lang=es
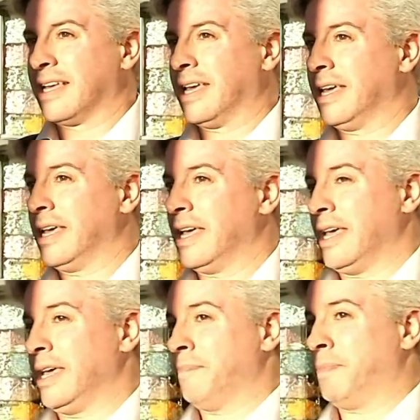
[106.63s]

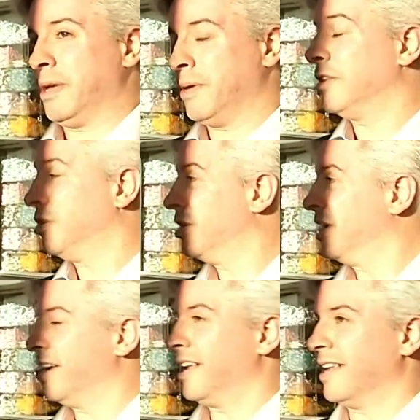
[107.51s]
que eh, previendo
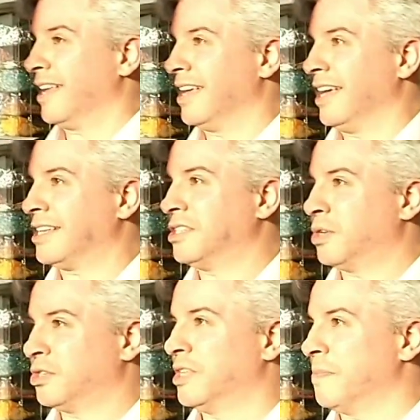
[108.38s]
esta
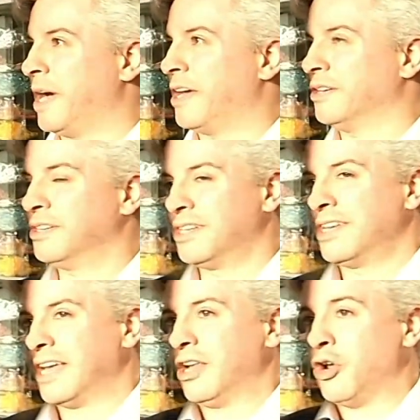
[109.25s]
situación de paro,
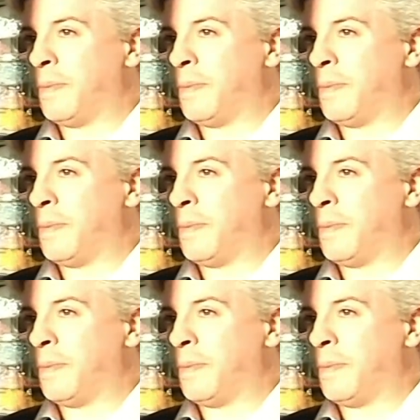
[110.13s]
los